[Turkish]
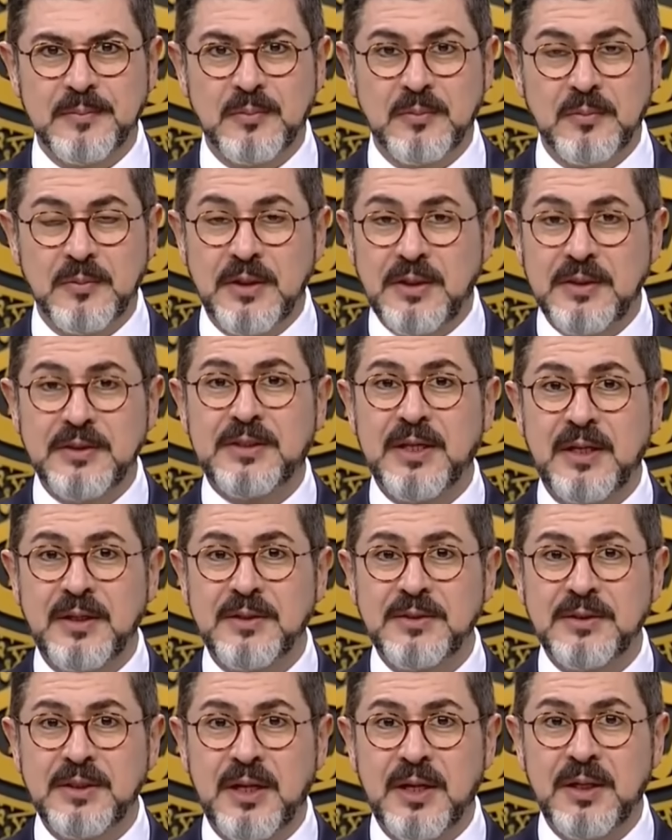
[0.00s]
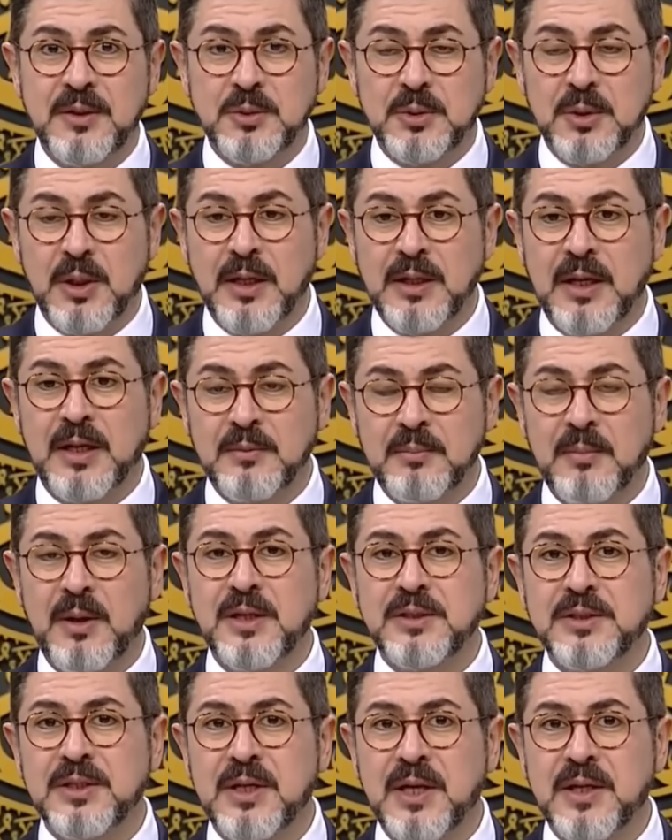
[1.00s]
İnsanız ya şu hayat
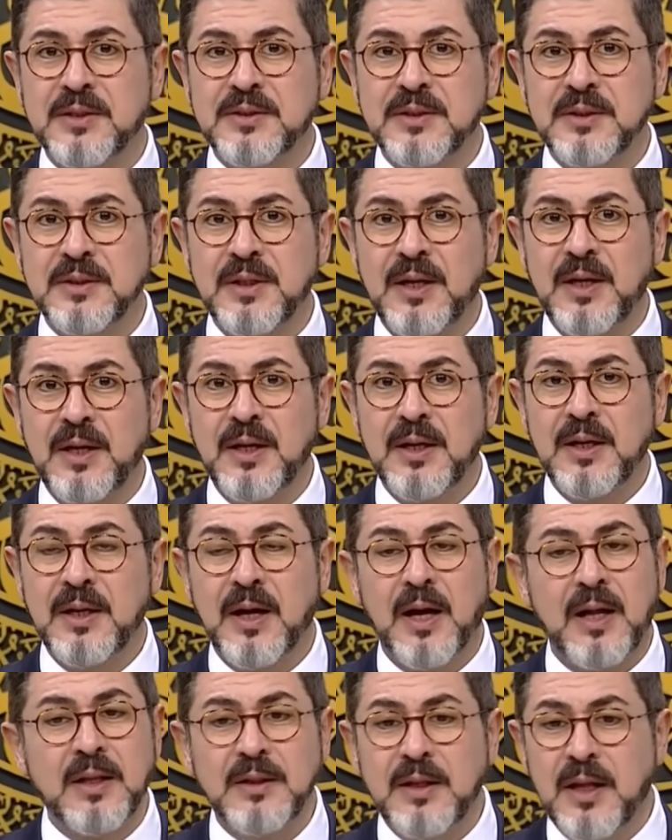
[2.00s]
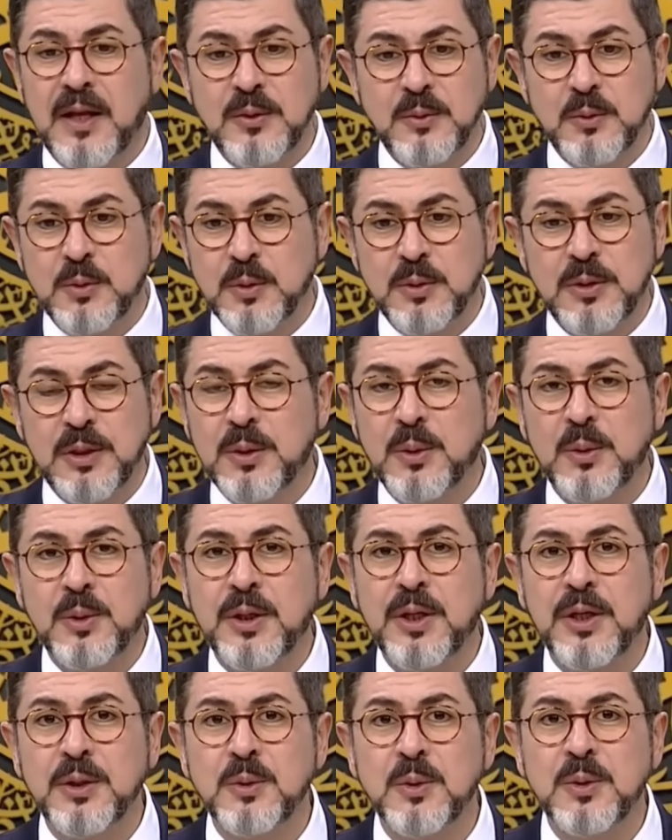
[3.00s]
macerasında Allah'ın kulları
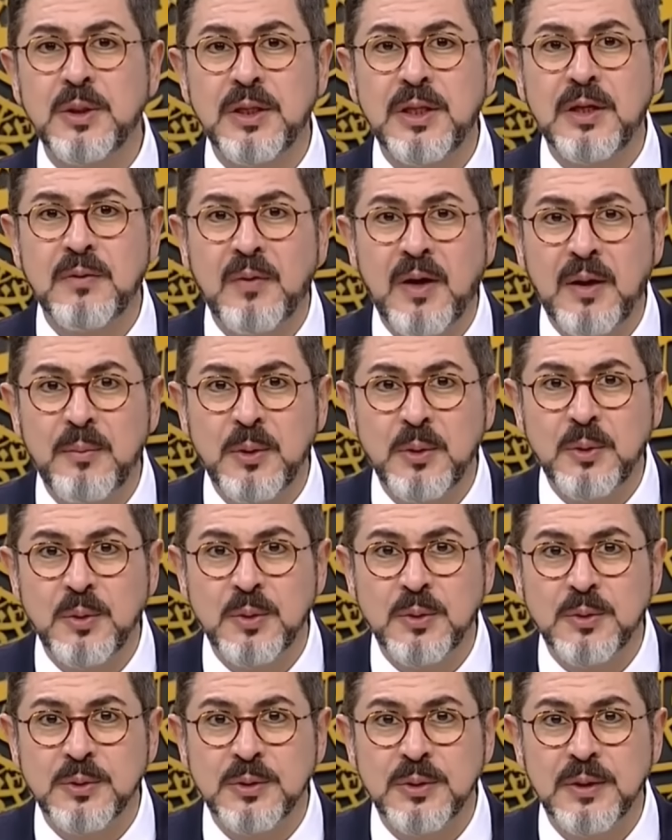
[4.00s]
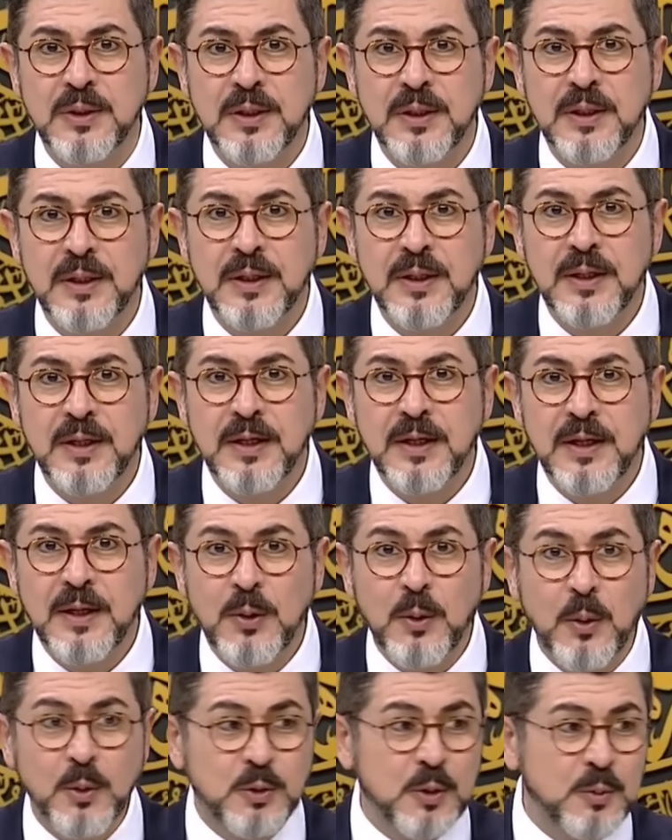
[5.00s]
olarak yola devam ediyoruz.
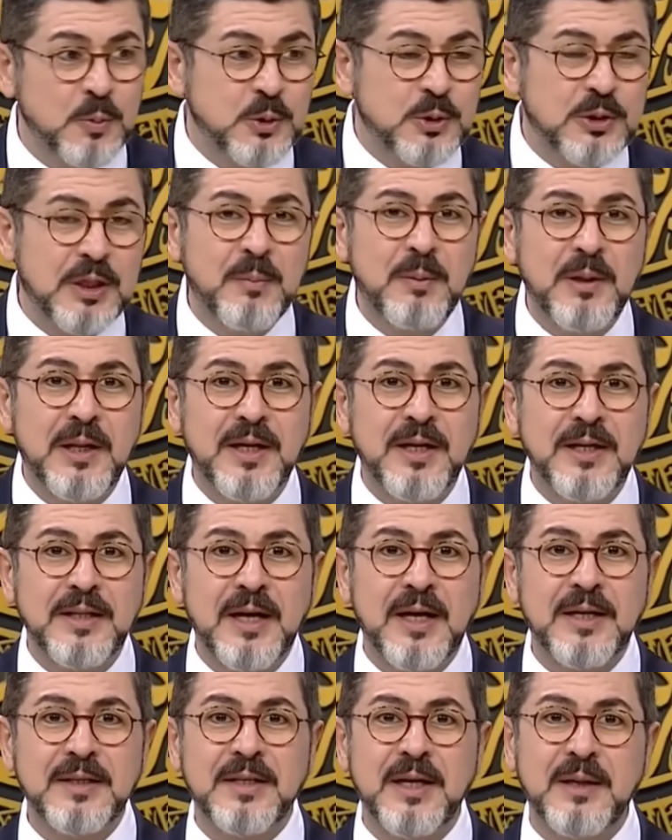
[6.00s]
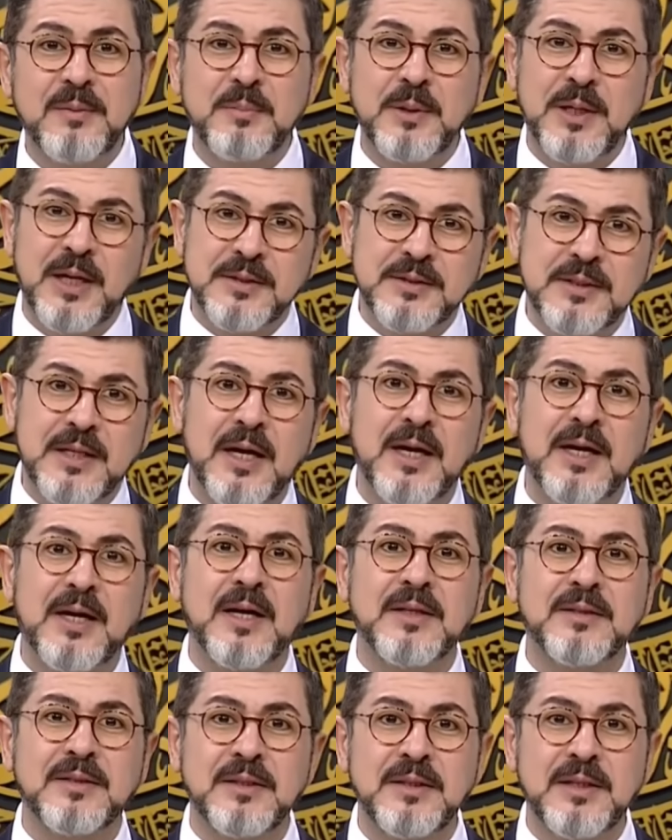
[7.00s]
Otobüste bile giderken biraz
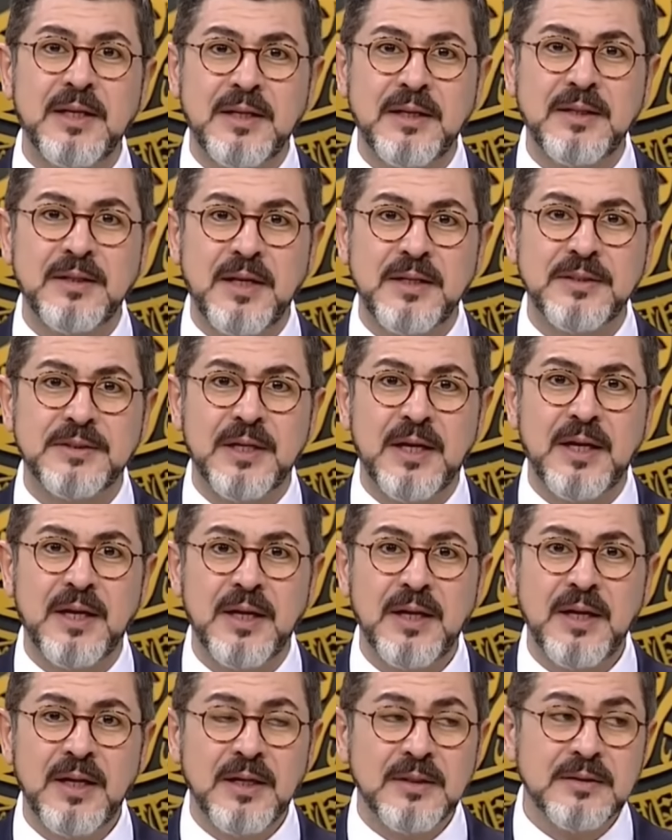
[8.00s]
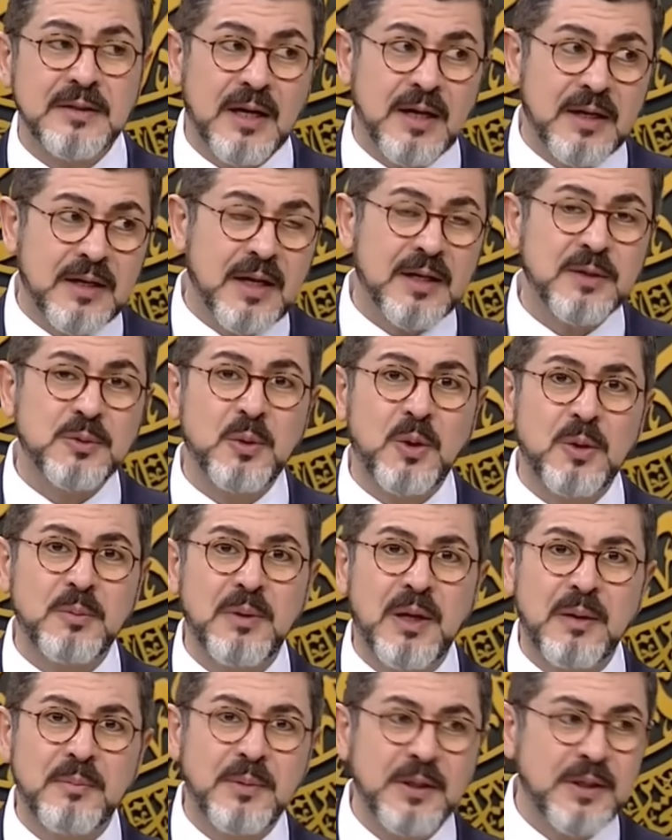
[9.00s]
takatin yerindeyse takat
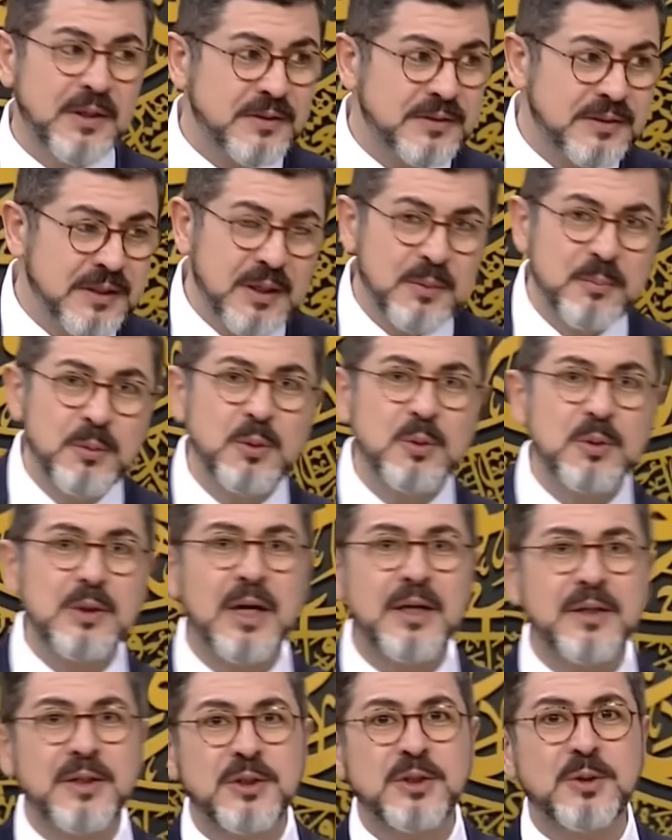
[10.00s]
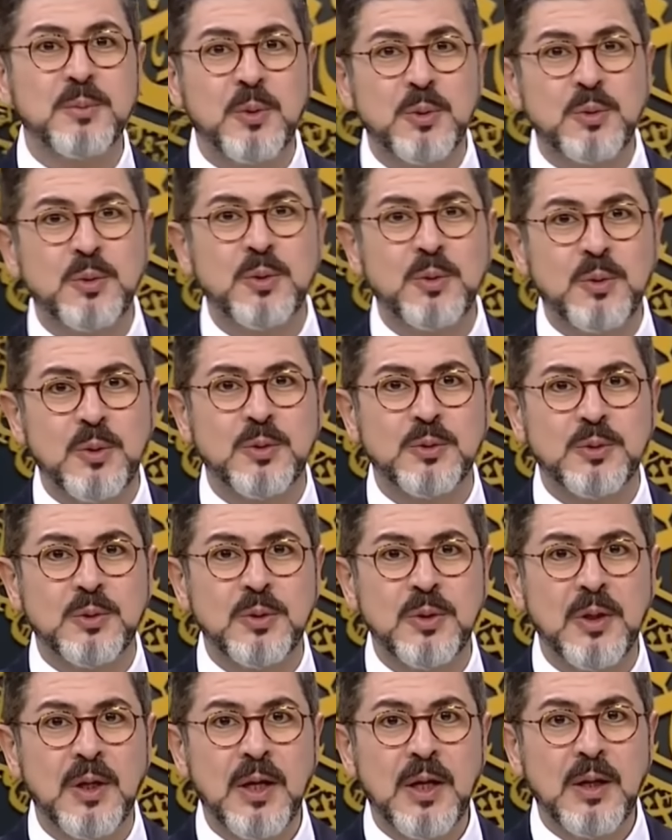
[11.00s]
olmayan bir insana buyur kardeşim otur diyorsun.